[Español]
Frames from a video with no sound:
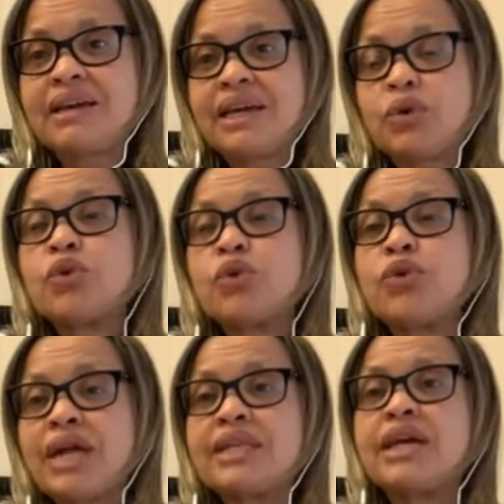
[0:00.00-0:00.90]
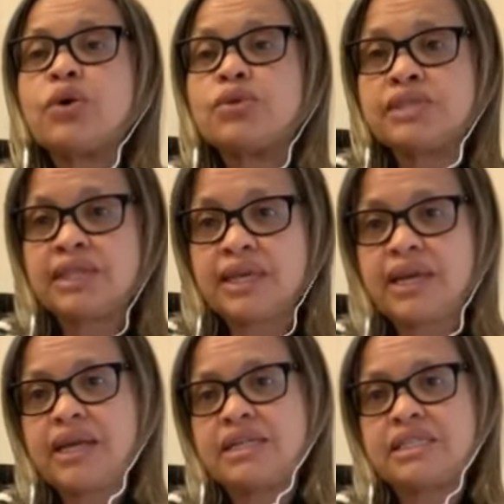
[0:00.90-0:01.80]
los donantes
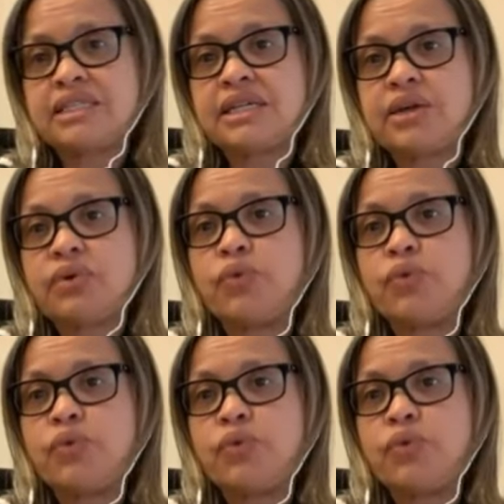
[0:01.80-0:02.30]
consideren necesario,